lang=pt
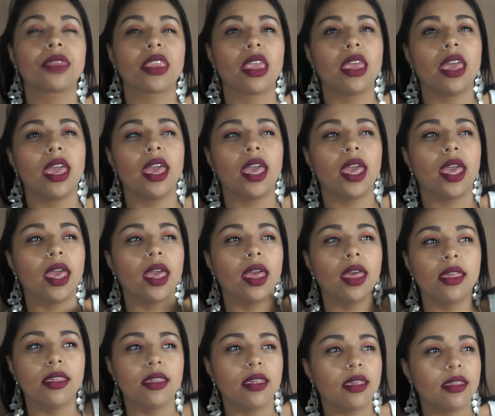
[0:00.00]
É,
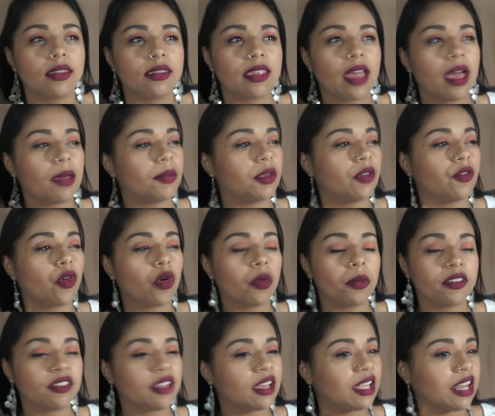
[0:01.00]
sabe, eu vou
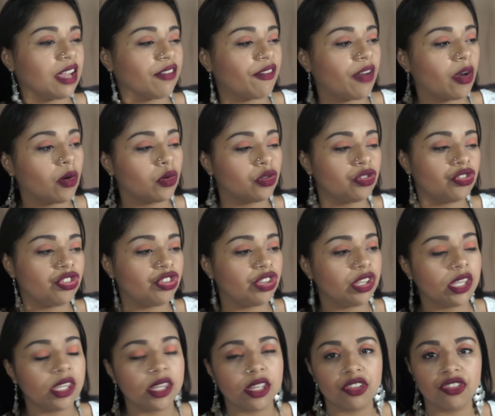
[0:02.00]
começar a gravar
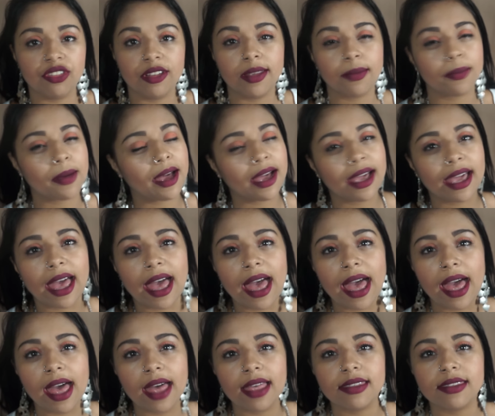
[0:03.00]
rotina de limpar a
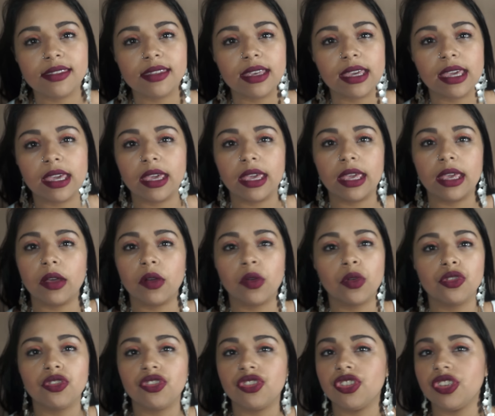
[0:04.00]
casa, é,
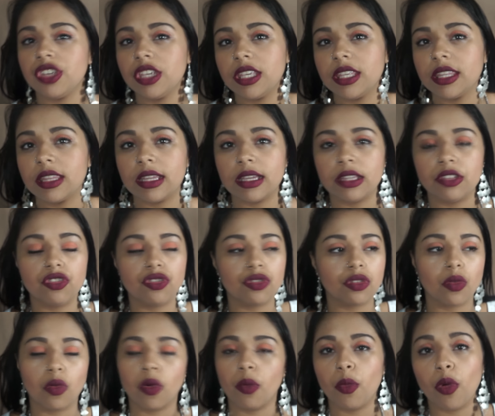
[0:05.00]
rotina
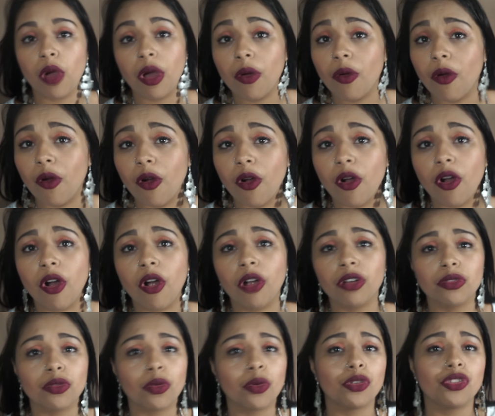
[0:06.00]
como eu
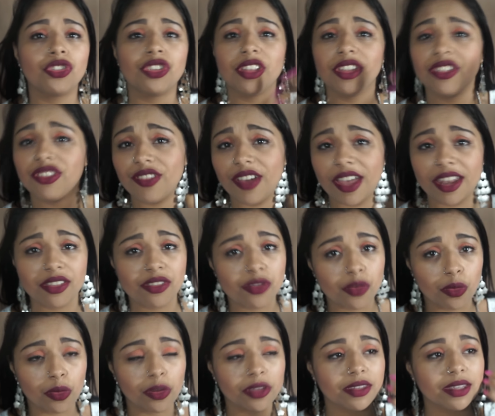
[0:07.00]
acordo, rotina de várias
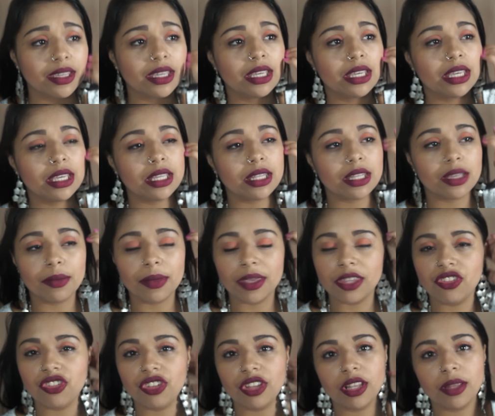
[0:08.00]
coisas também
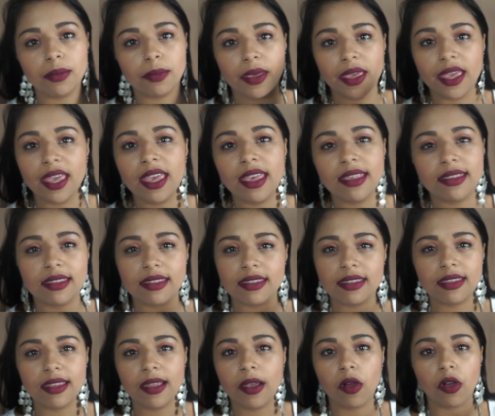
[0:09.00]
de limpeza,
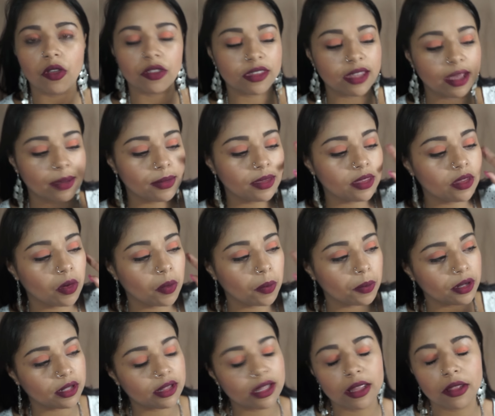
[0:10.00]
esses negócios, sabe? Então,
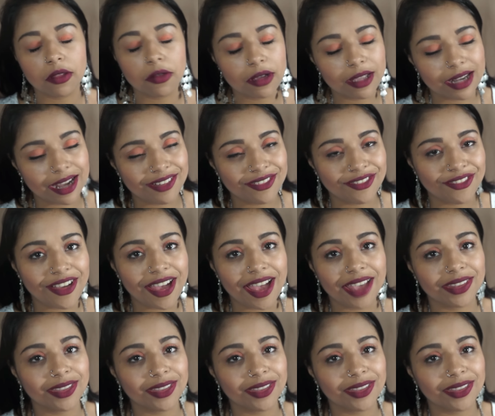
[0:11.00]
pretendo gravar.